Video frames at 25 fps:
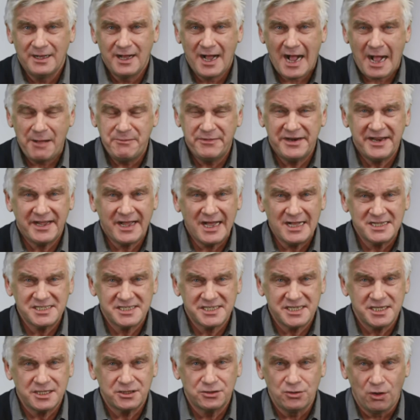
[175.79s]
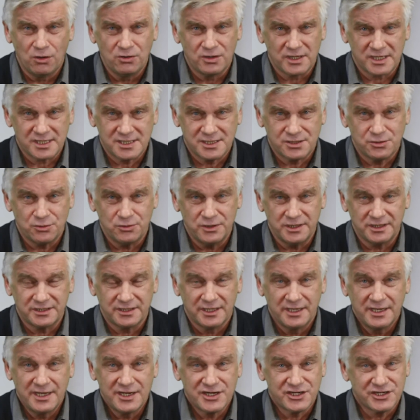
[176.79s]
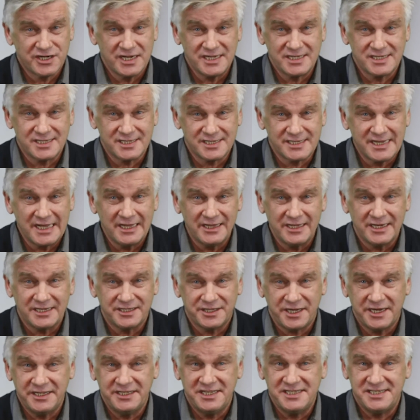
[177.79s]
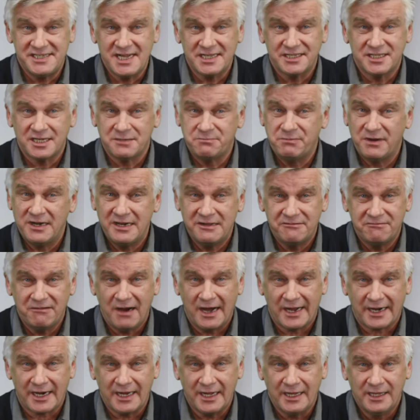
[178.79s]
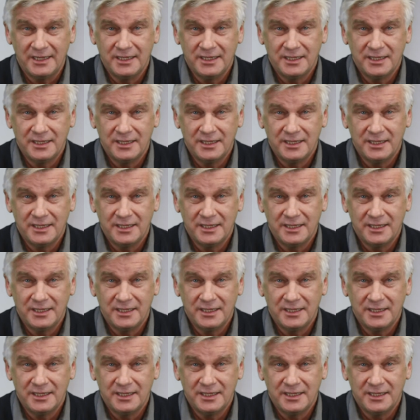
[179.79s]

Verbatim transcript: Американский доллар стоит 6,3 боливара.